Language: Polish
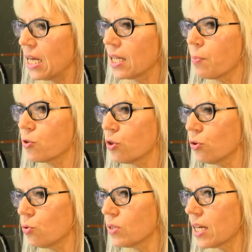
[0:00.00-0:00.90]
Na
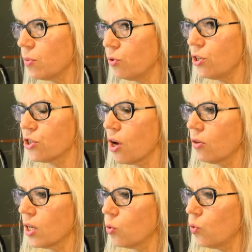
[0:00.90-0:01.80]
początku zajmuje się
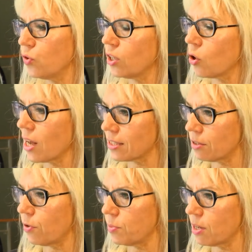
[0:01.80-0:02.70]
ona głównie doradztwem